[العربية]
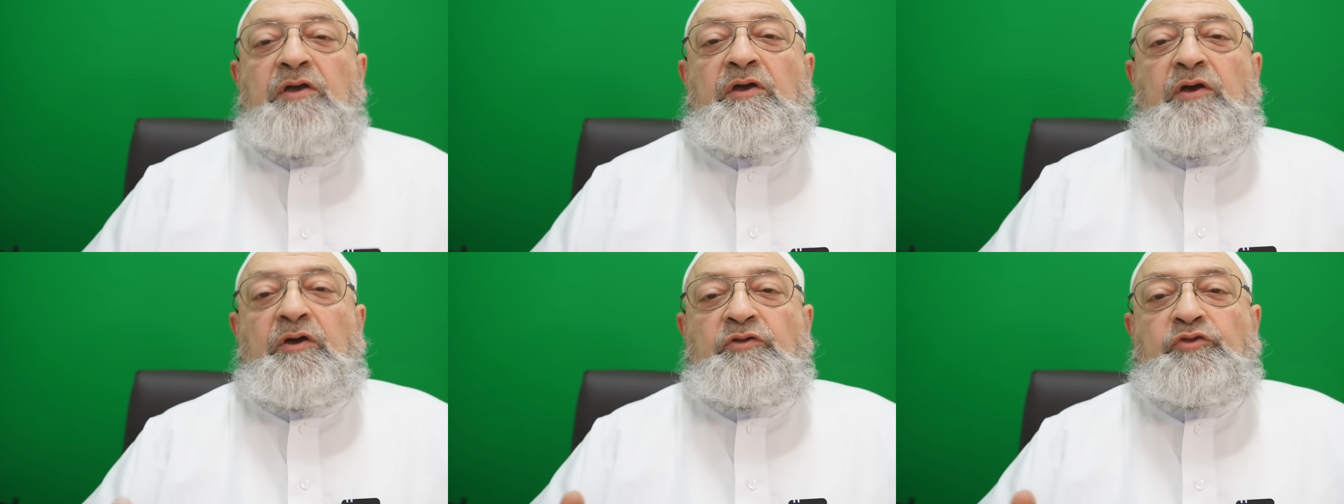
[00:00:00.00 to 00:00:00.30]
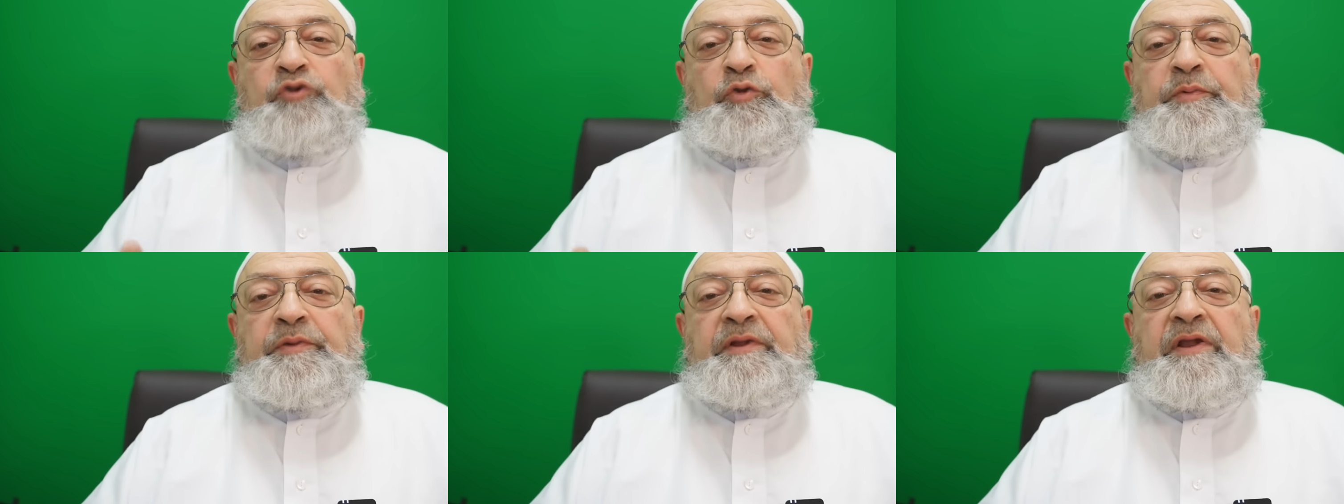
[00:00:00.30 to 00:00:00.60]

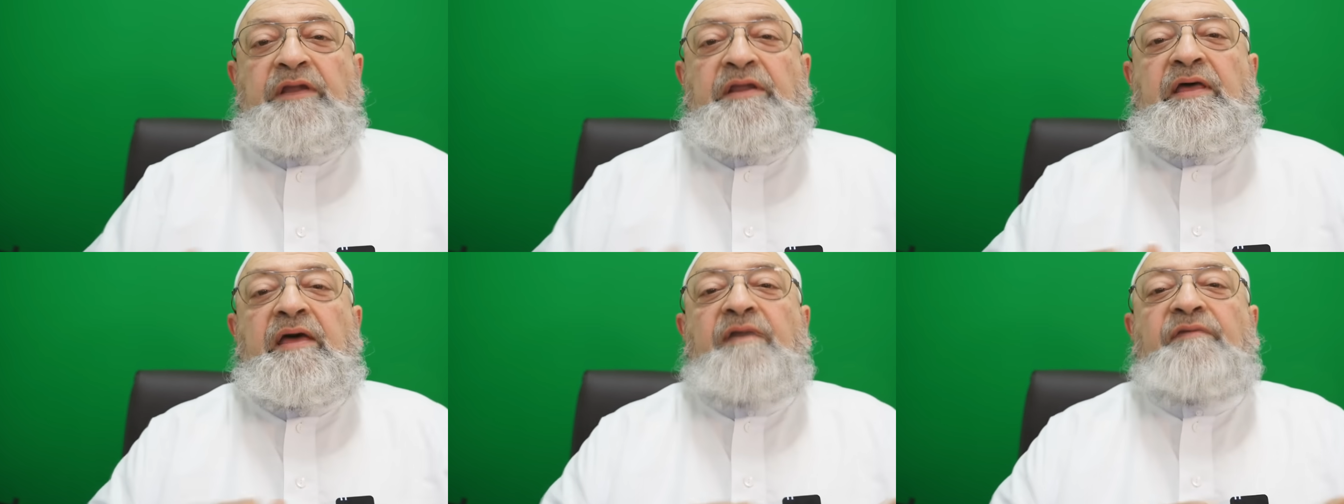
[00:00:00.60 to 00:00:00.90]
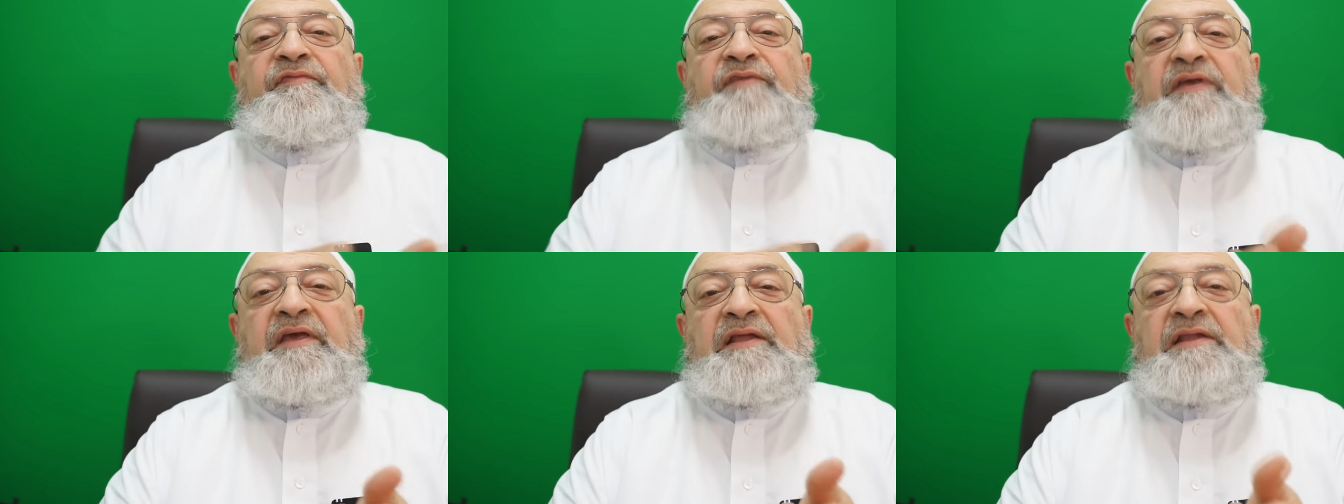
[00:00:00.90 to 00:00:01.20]
اعتبر
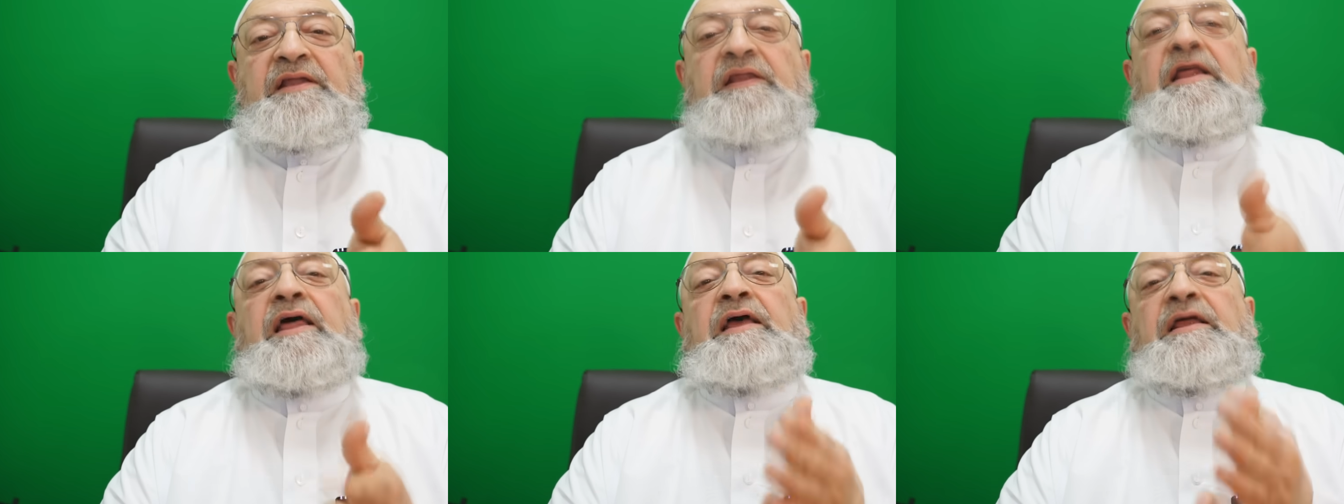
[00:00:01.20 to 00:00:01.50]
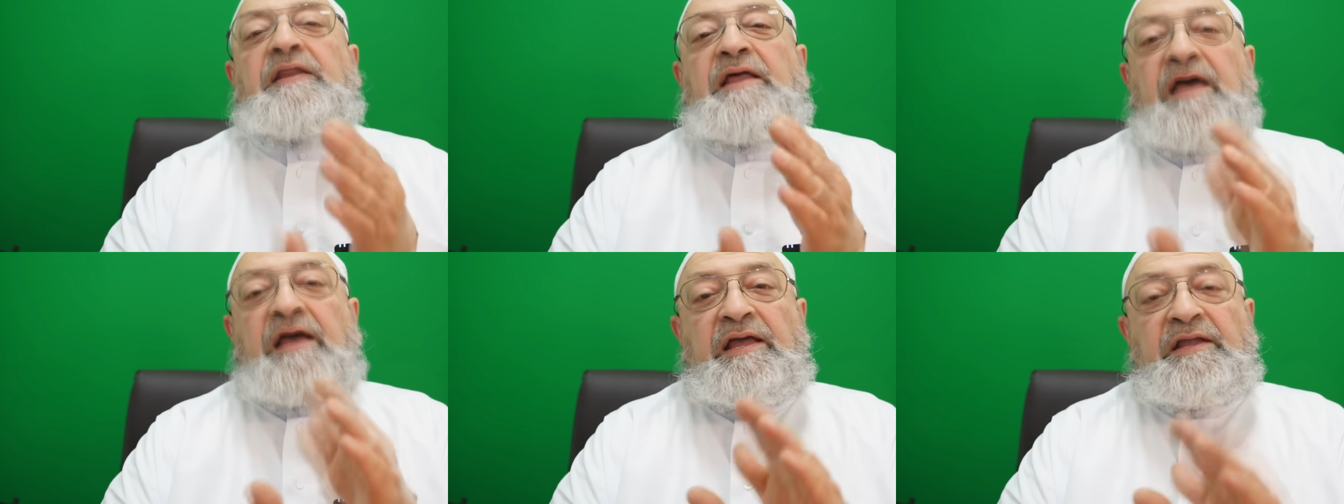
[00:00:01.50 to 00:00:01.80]
نافيا
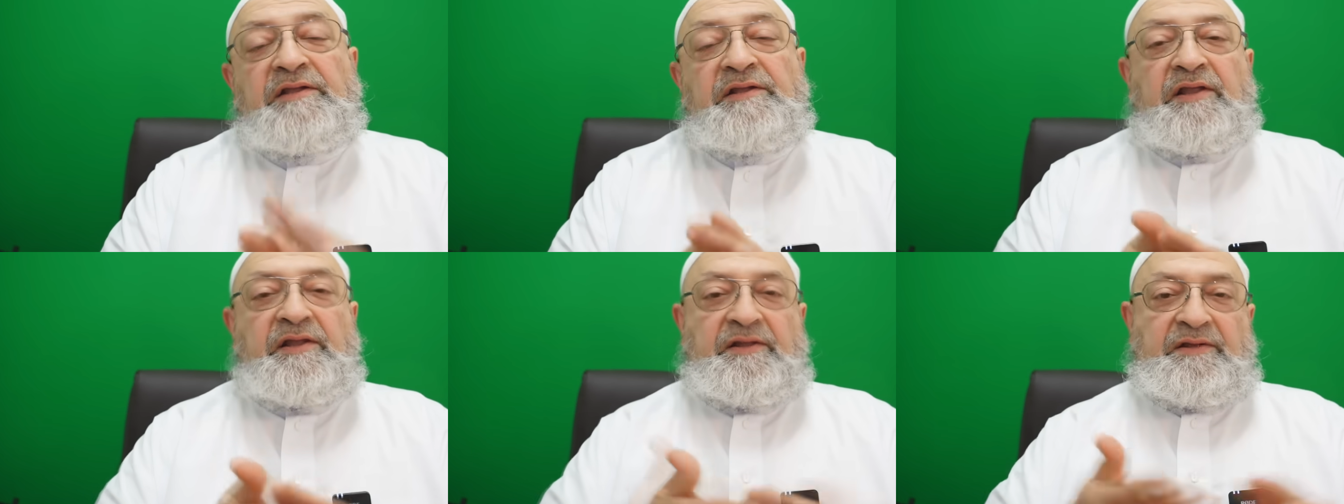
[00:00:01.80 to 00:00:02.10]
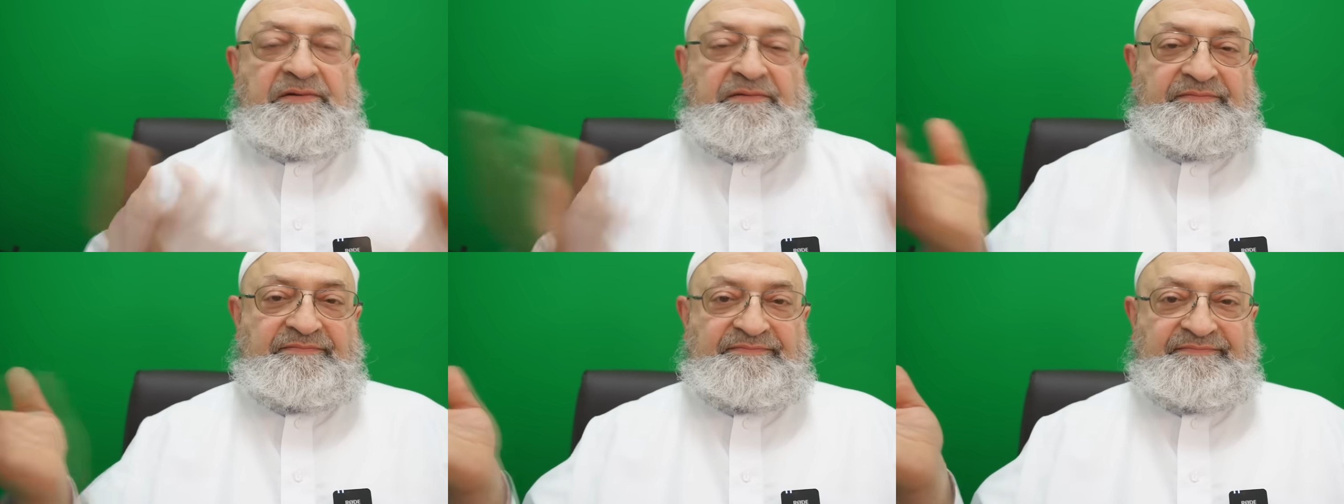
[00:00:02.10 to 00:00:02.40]
للا إله إلا الله